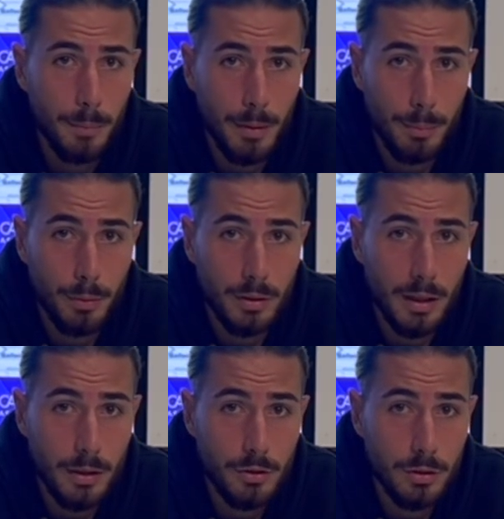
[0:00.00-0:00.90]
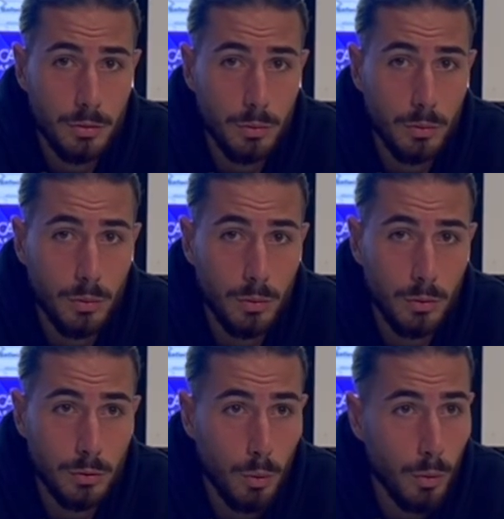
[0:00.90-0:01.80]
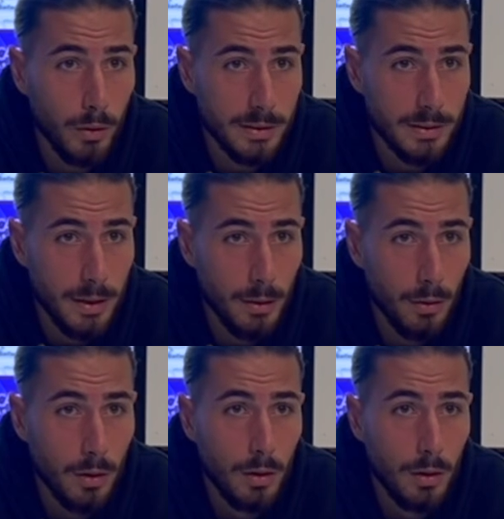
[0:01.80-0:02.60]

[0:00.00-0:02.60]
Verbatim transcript: per portarci su, sull'1-0,